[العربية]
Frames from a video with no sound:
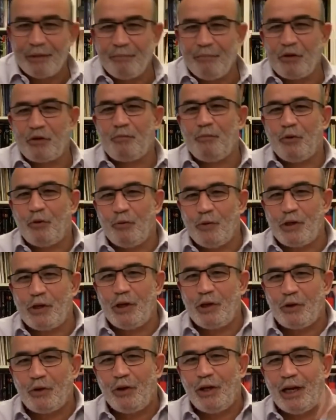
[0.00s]
مش مش
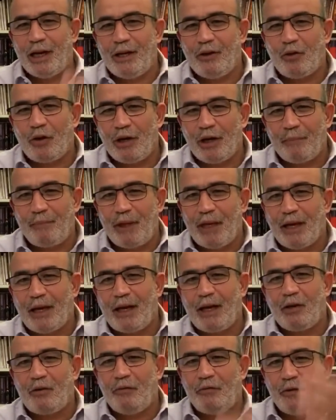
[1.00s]
الكل يعني كنا بدنا
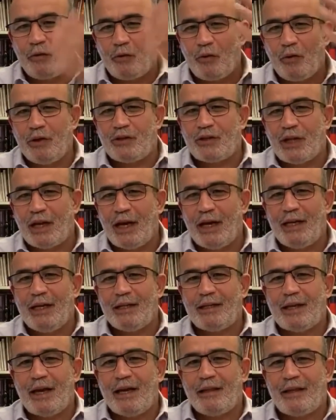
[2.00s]
نقرا لكم في كل
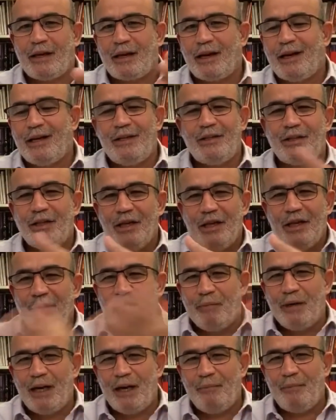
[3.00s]
الصلاحيات تاع هذا الرئيس
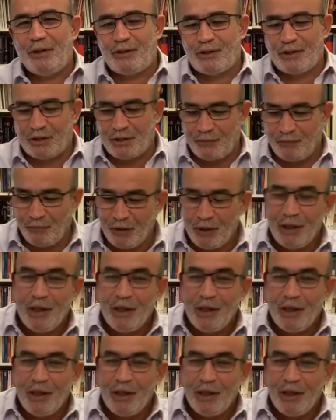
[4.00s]
ما نحبسش